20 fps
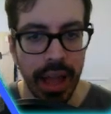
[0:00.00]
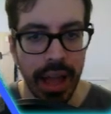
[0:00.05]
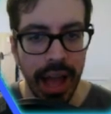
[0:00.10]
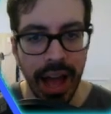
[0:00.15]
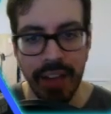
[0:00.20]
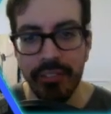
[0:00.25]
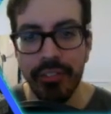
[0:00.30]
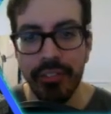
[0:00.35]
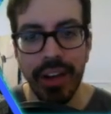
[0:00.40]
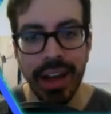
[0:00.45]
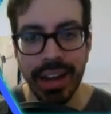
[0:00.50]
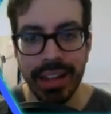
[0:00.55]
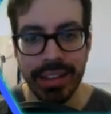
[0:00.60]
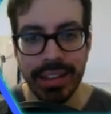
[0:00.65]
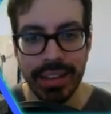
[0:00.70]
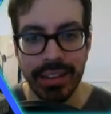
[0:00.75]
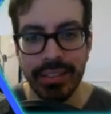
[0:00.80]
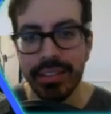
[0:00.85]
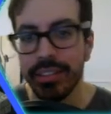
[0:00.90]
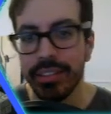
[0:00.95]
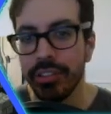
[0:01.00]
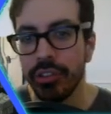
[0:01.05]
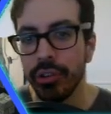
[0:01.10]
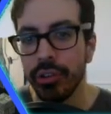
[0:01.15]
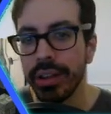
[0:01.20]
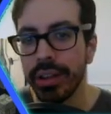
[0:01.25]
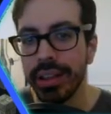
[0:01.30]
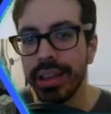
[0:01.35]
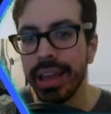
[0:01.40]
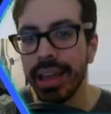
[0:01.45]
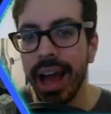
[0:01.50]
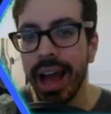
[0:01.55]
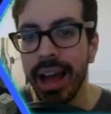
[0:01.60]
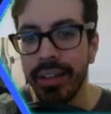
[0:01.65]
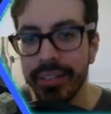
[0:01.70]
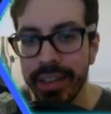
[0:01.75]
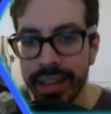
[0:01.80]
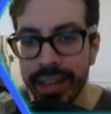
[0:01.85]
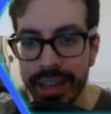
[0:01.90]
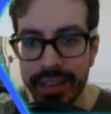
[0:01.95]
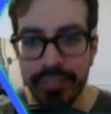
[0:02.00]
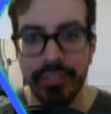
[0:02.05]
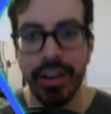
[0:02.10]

Ha varie intersezioni di cavi che